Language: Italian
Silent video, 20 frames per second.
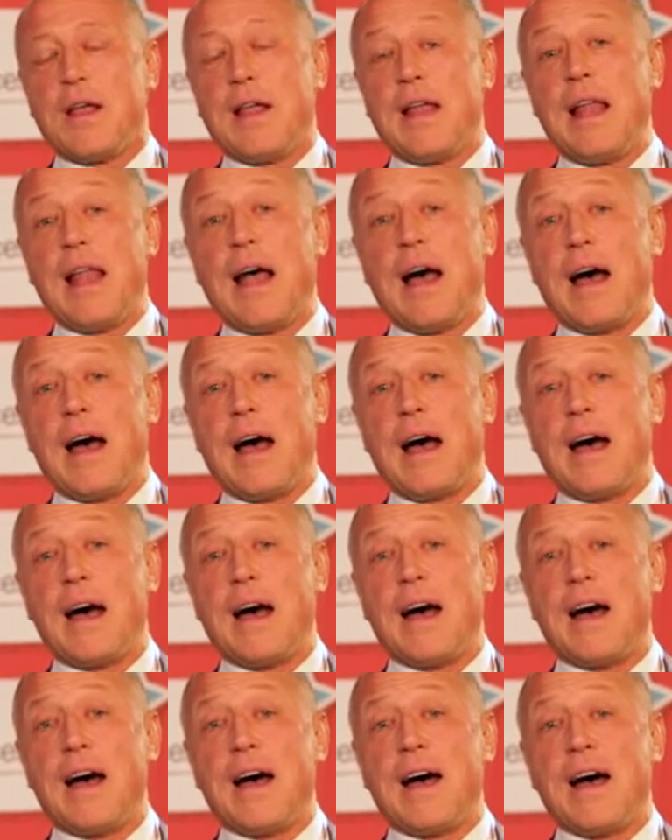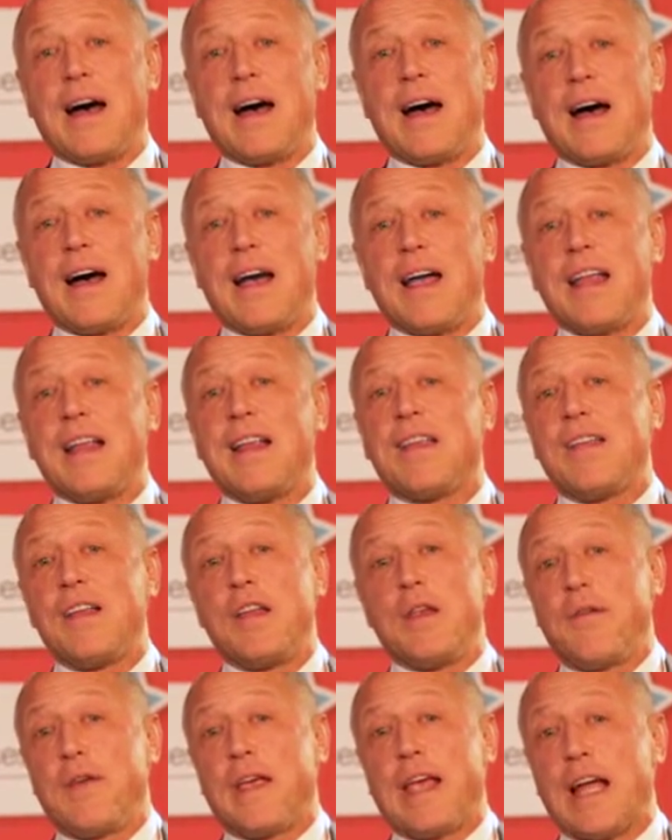La, il
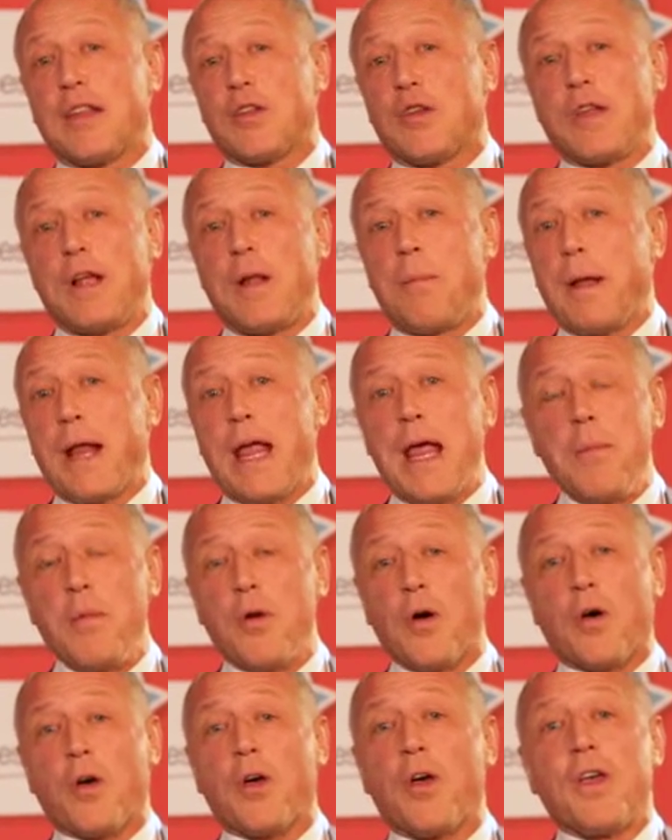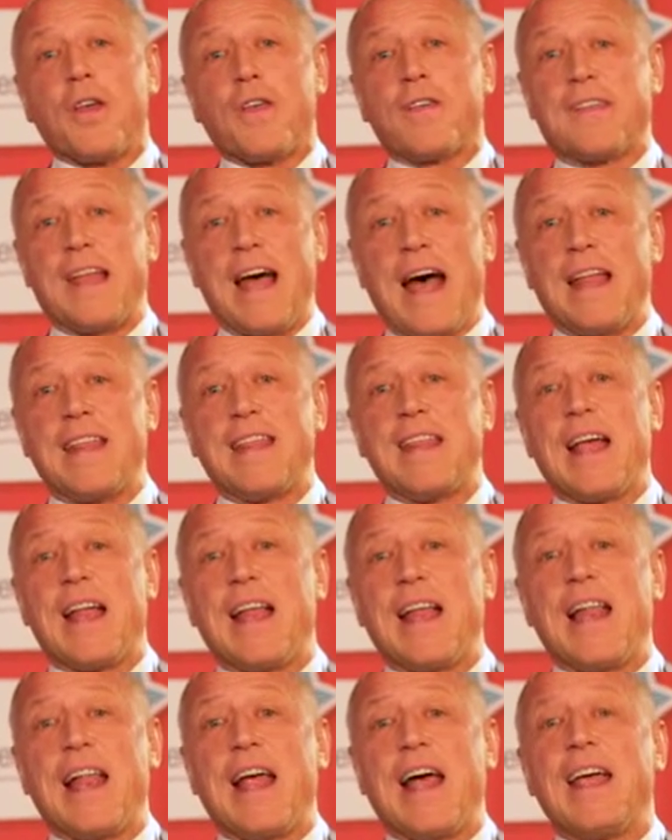significato del premio sta
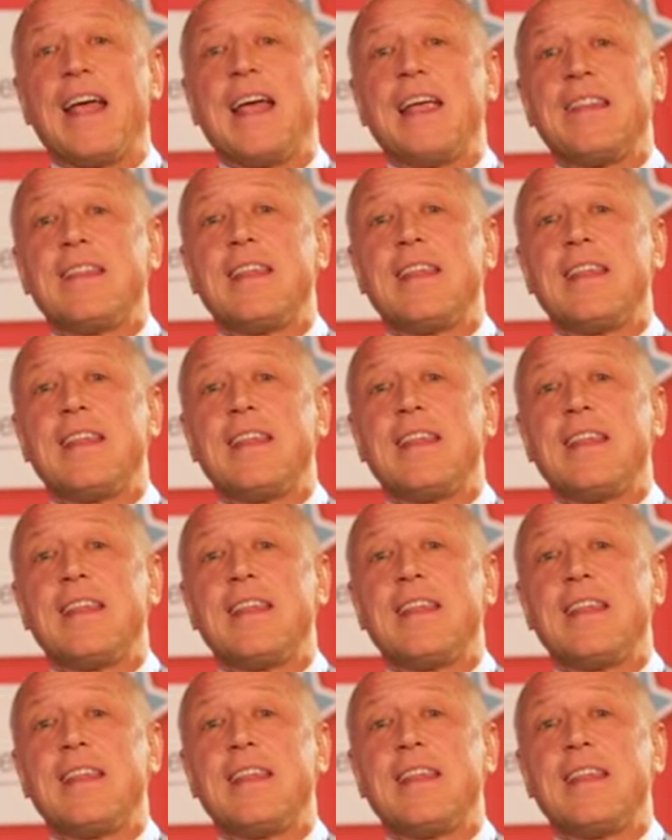nel,